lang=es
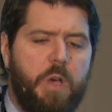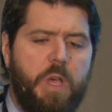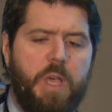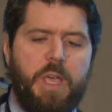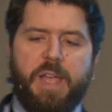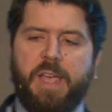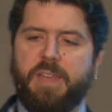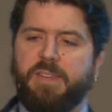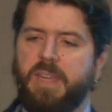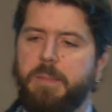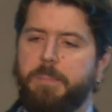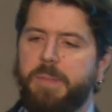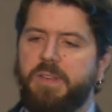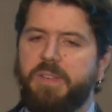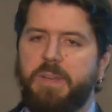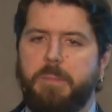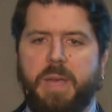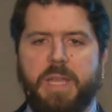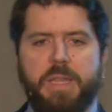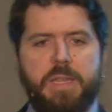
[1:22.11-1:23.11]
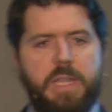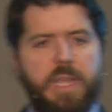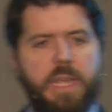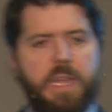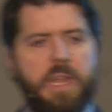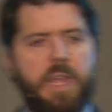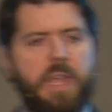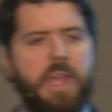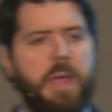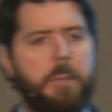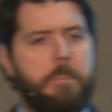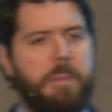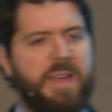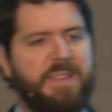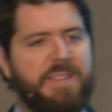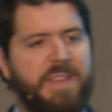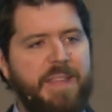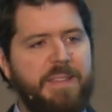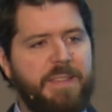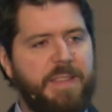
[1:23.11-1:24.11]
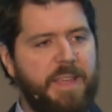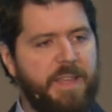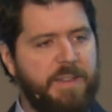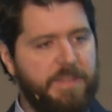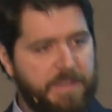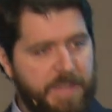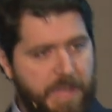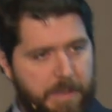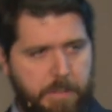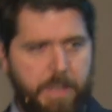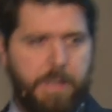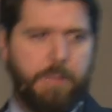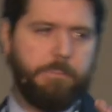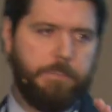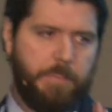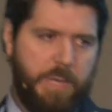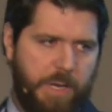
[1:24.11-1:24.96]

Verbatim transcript: que siempre se mantiene bastante estable, ¿vale?